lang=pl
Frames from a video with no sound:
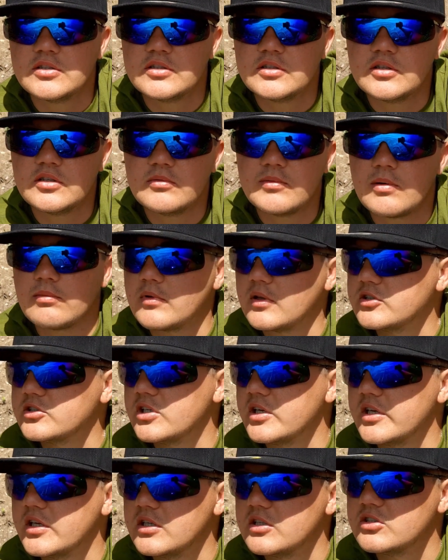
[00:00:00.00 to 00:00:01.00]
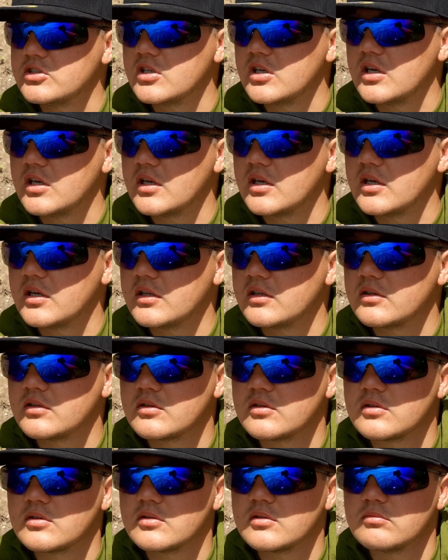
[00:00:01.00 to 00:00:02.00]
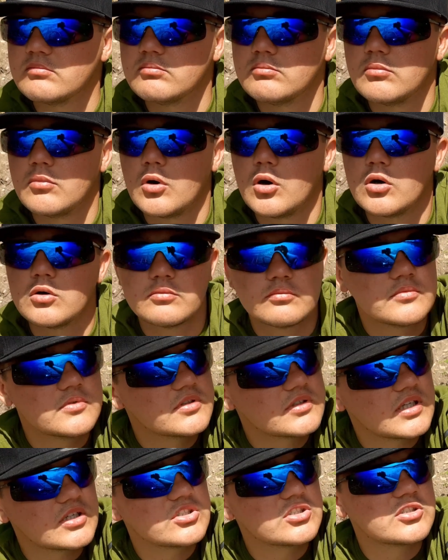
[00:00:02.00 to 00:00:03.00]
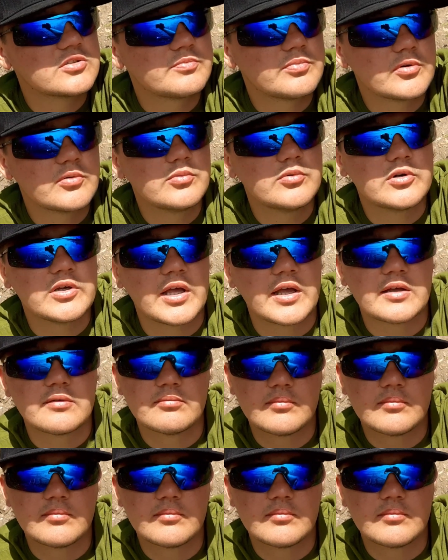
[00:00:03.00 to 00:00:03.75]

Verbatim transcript: No mam nadzieję, że... No znaczy spróbuję.